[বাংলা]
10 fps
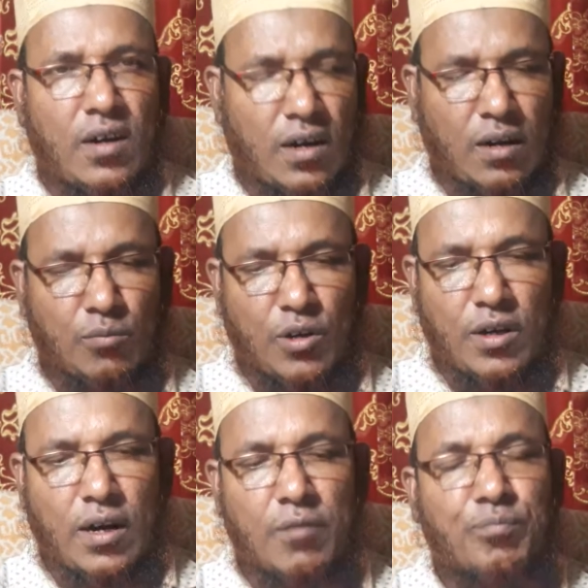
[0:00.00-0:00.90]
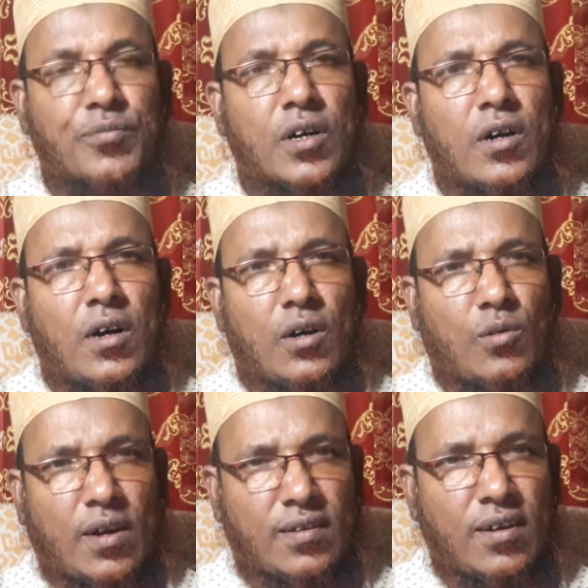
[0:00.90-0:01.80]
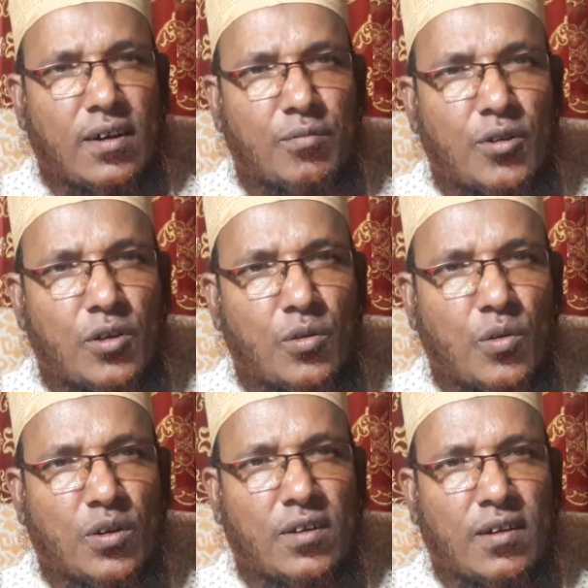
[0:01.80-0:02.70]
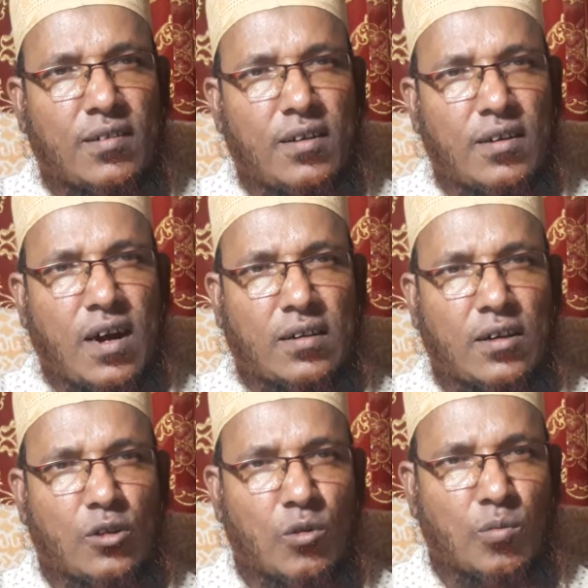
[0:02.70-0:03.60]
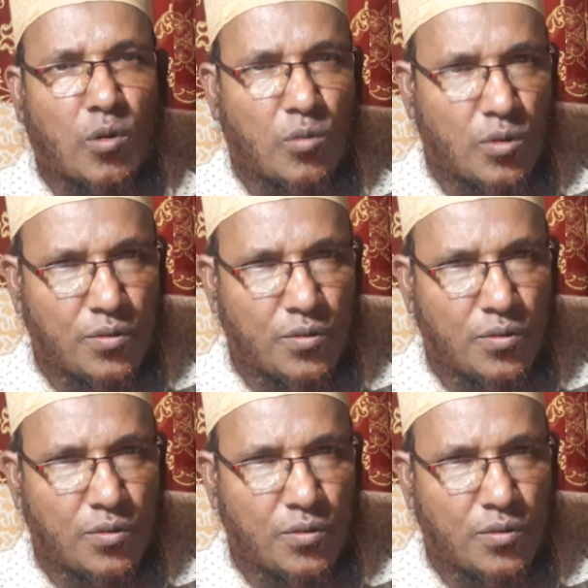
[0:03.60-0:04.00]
আলহামদুলিল্লাহ তো আজকে শুরু করতে যাচ্ছি আটত্রিশতম পর্ব